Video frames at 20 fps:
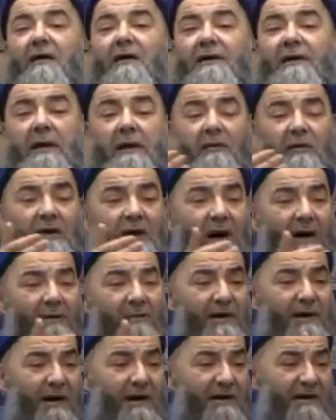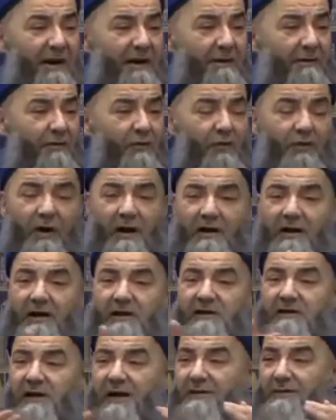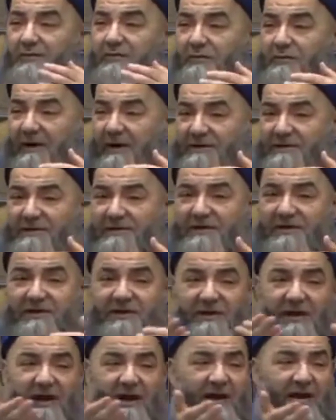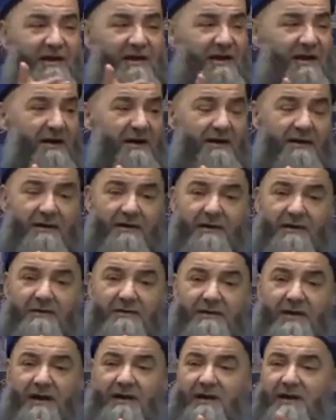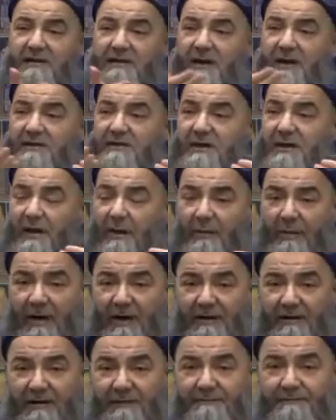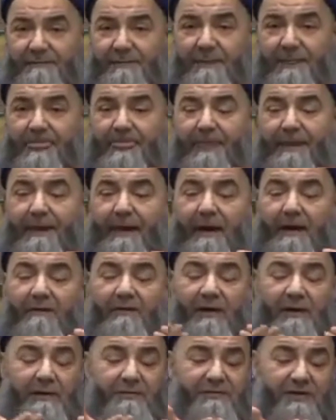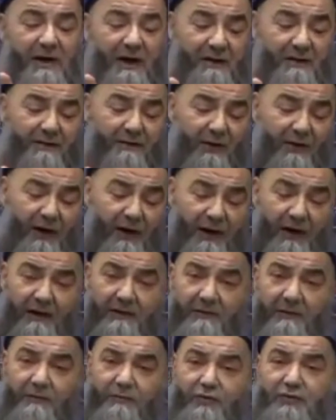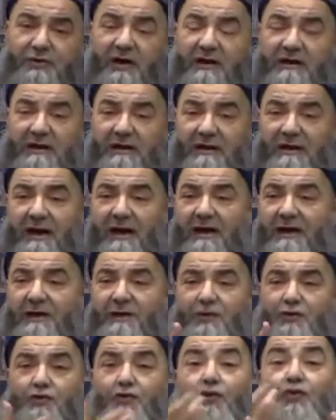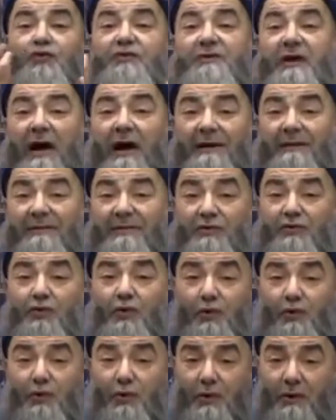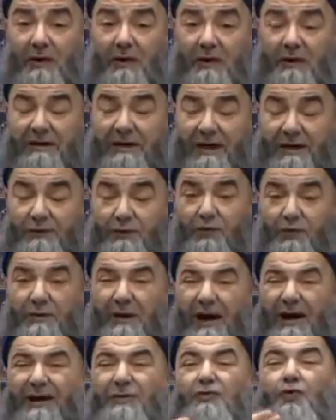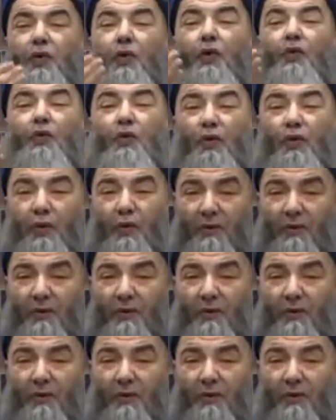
İlm ile amel eder, Kur'an elinden düşmez, zikir ehli, tarikat dersini yapar. Efendim bu şekilde zühd sahibi, zühd. Yani dünya soğuk.